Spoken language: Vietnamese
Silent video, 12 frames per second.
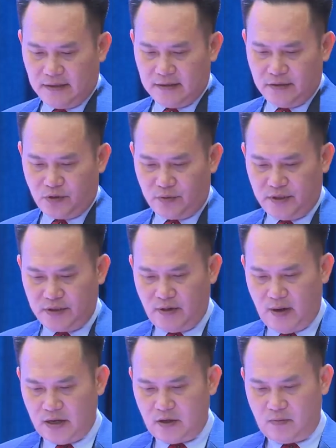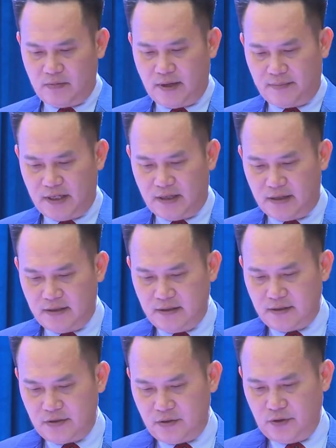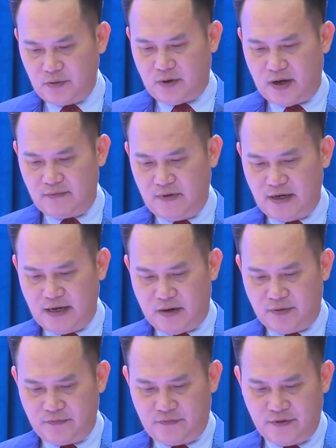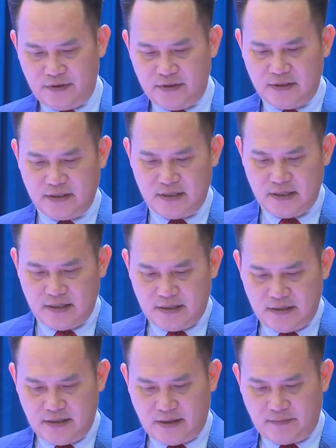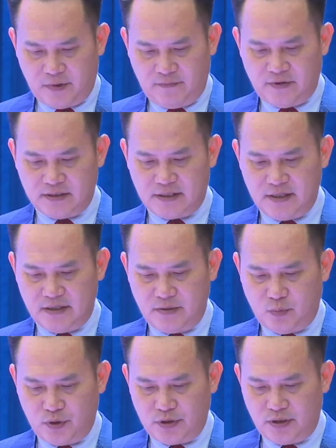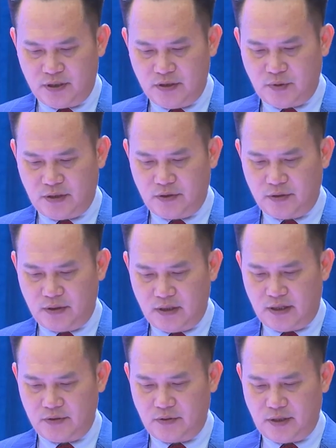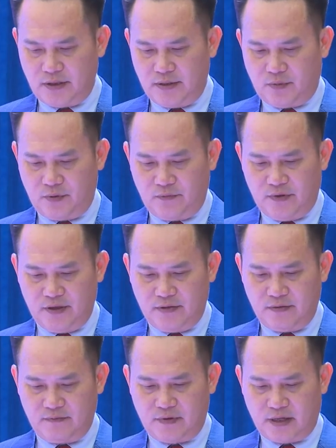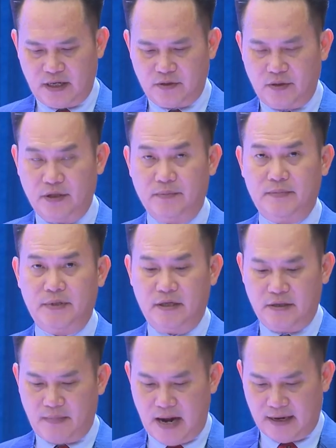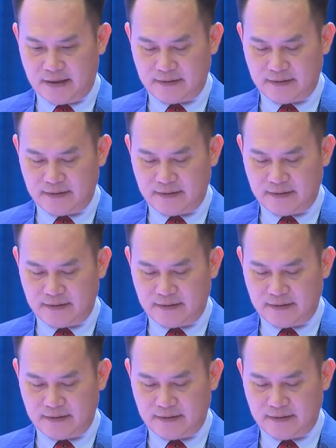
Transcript: cường tổ chức các hoạt động gặp gỡ, đối thoại với lãnh đạo địa phương nhằm góp phần xây dựng môi trường kinh doanh thuận lợi cho doanh nghiệp hội viên và các doanh nghiệp trên địa bàn.